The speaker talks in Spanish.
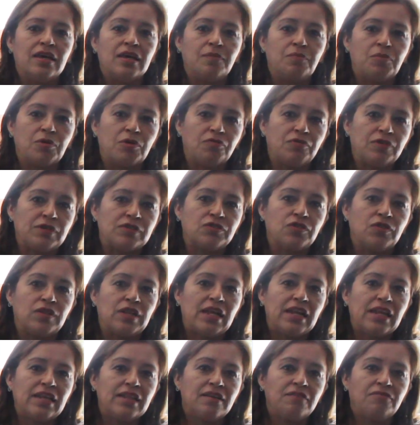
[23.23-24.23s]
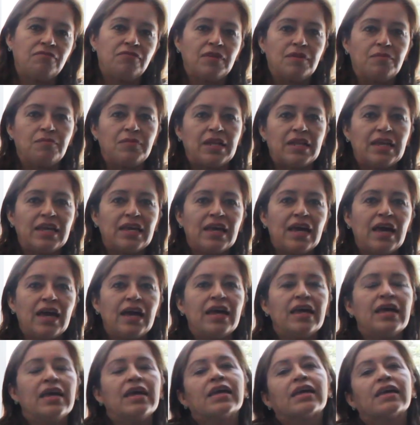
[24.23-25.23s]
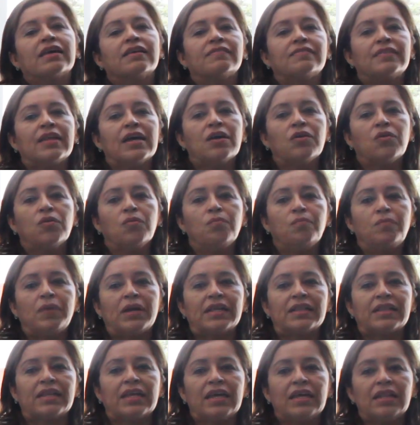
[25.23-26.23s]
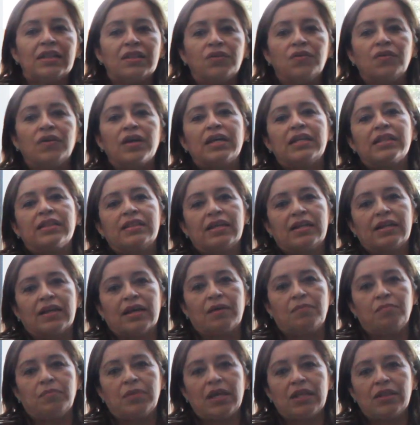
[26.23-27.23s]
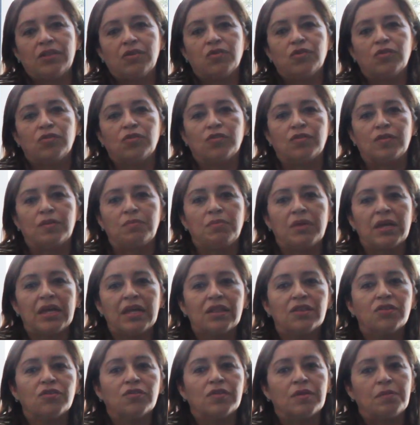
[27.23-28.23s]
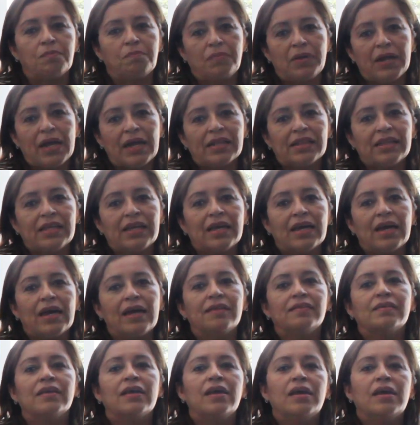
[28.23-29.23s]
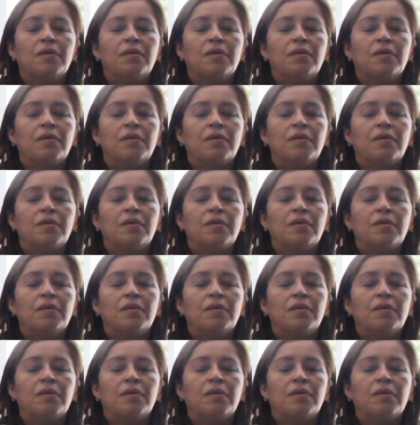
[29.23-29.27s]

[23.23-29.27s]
y profesionales de enfermería que están compartiendo e intercambiando conocimientos y prácticas